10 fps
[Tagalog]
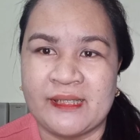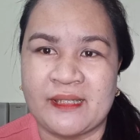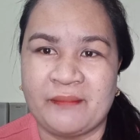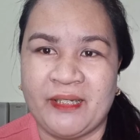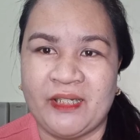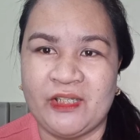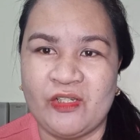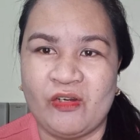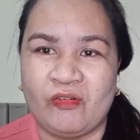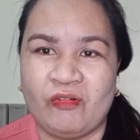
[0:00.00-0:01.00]
samahan
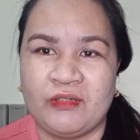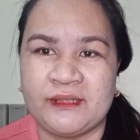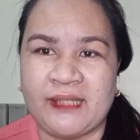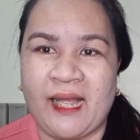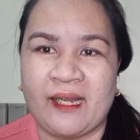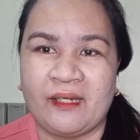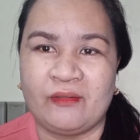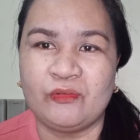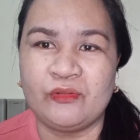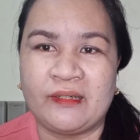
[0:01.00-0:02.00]
nyo ko sa aking
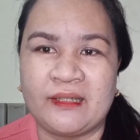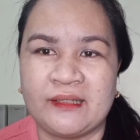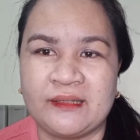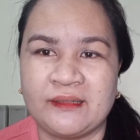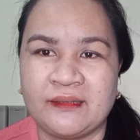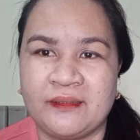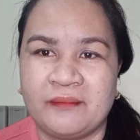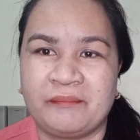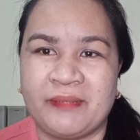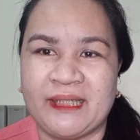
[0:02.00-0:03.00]
unang
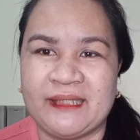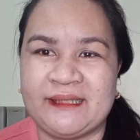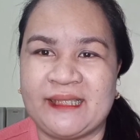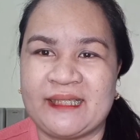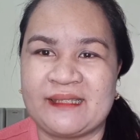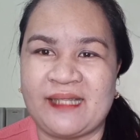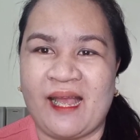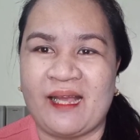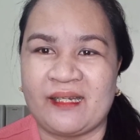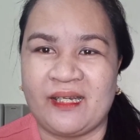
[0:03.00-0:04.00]
pag-adjust sa
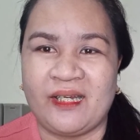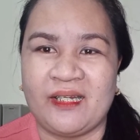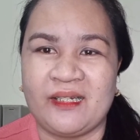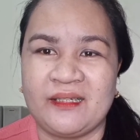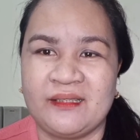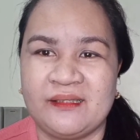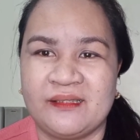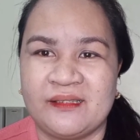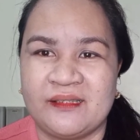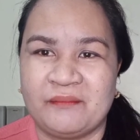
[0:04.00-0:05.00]
aking
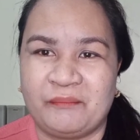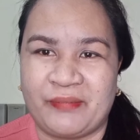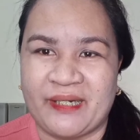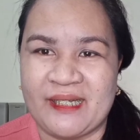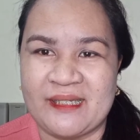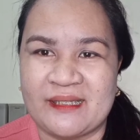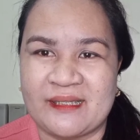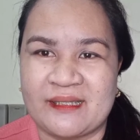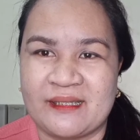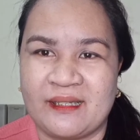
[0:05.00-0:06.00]
phrase.
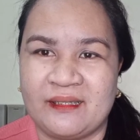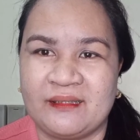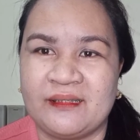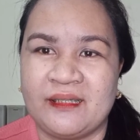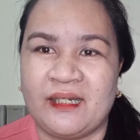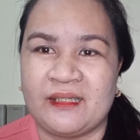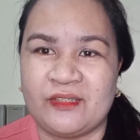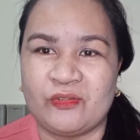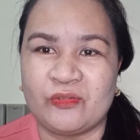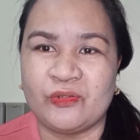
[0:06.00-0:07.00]
At
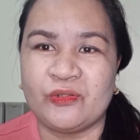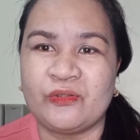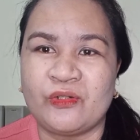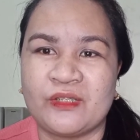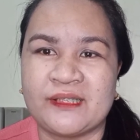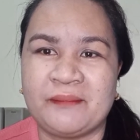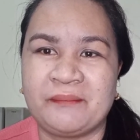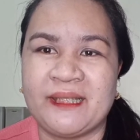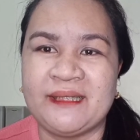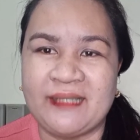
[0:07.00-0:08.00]
ituturo ko sa
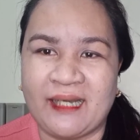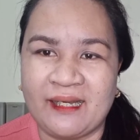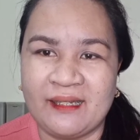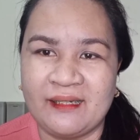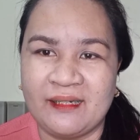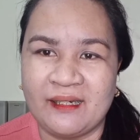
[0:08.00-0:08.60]
banda